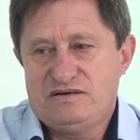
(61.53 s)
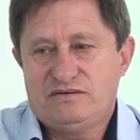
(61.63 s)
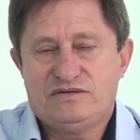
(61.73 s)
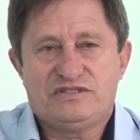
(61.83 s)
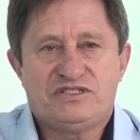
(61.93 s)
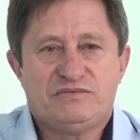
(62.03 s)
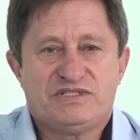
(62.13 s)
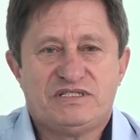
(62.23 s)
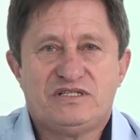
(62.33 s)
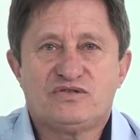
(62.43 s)
Nós
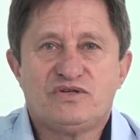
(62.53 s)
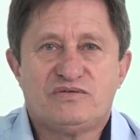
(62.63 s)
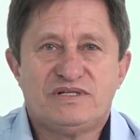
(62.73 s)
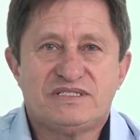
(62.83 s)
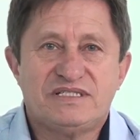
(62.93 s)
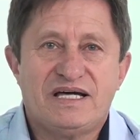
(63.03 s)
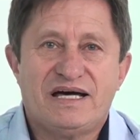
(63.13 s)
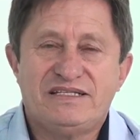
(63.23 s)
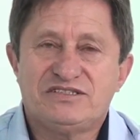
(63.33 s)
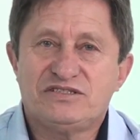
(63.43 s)
tínhamos aí 18 anos de
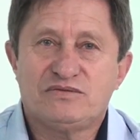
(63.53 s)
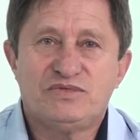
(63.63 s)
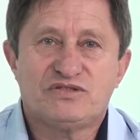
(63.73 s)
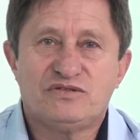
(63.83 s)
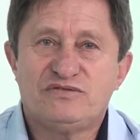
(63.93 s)
idade e a gente começou